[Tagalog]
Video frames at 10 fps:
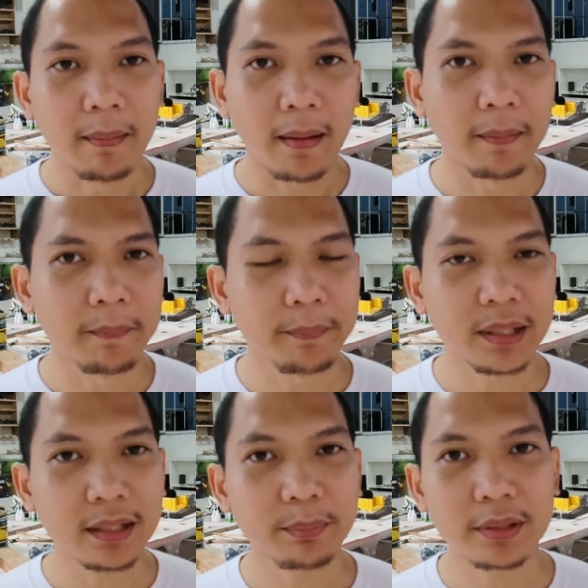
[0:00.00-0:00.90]
Um,
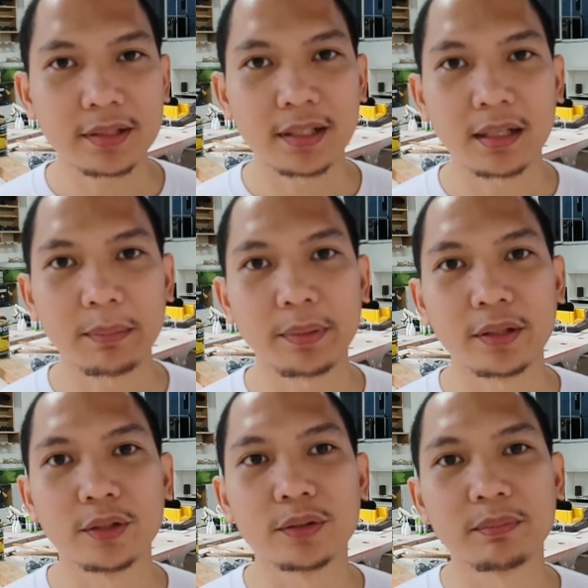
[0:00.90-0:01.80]
mahirap kasi
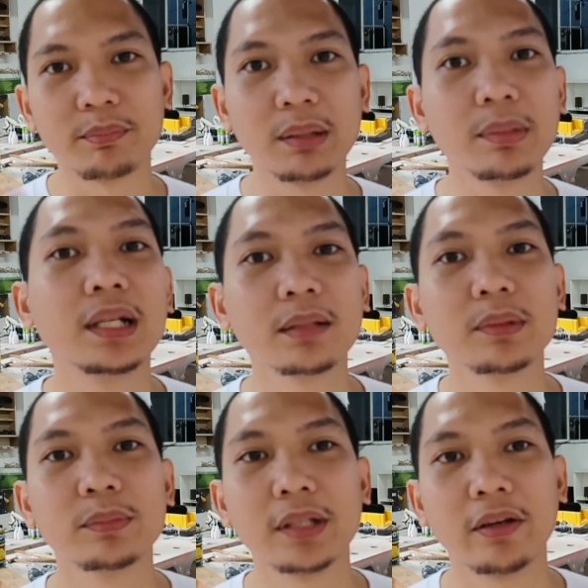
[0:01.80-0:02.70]
kapag yung bibilhin
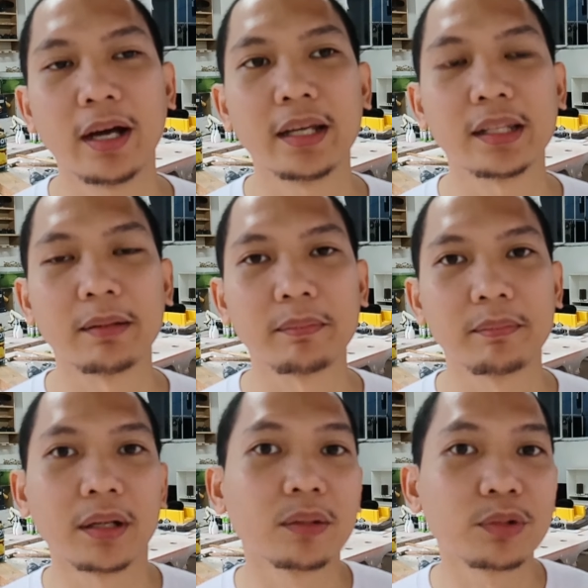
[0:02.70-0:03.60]
mo muna yung item
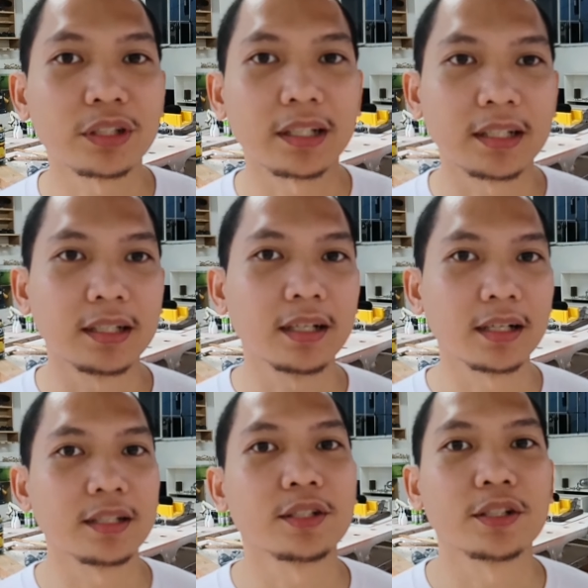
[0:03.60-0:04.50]
bago mo siya
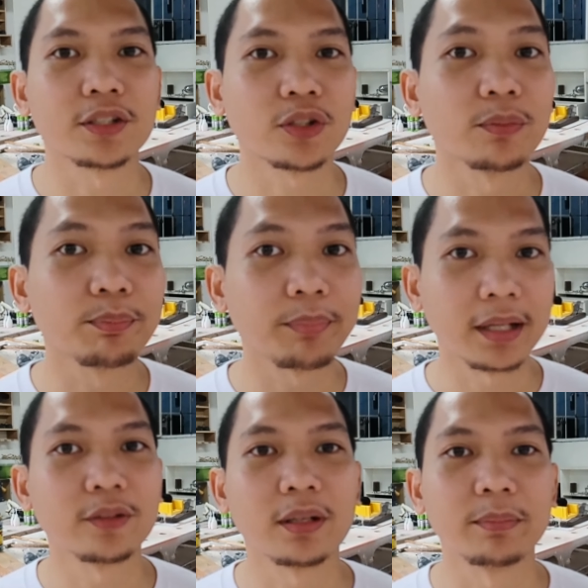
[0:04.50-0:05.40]
i-research kung
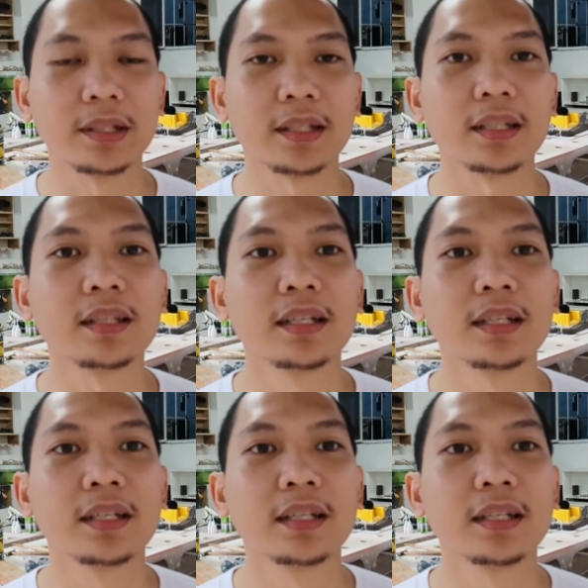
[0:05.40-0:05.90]
paano gamitin.